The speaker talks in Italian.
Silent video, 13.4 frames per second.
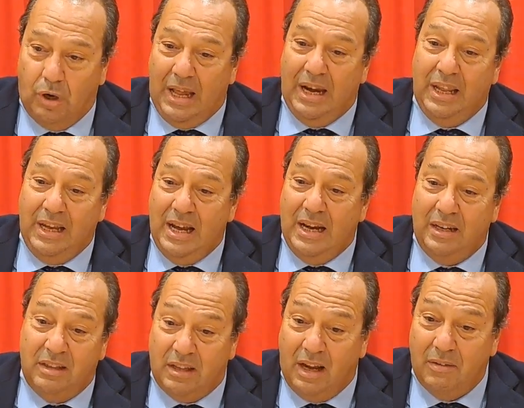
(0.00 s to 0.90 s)
la
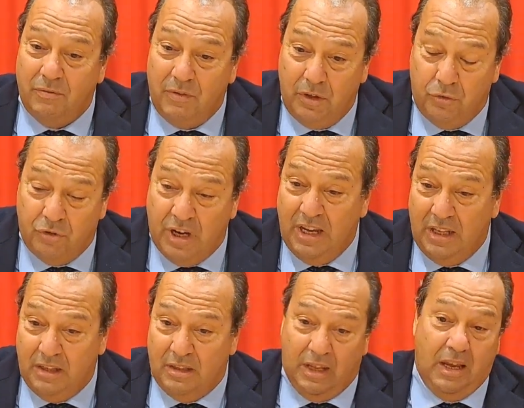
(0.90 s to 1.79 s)
legalità
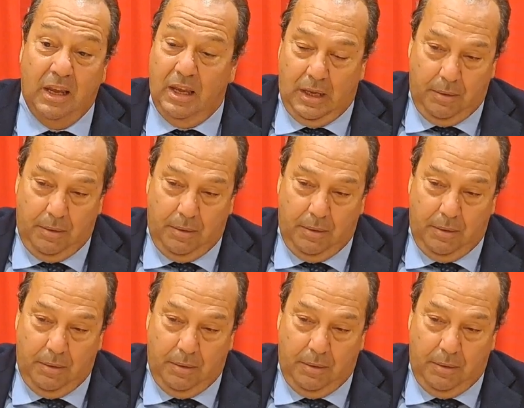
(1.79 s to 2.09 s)
vigente,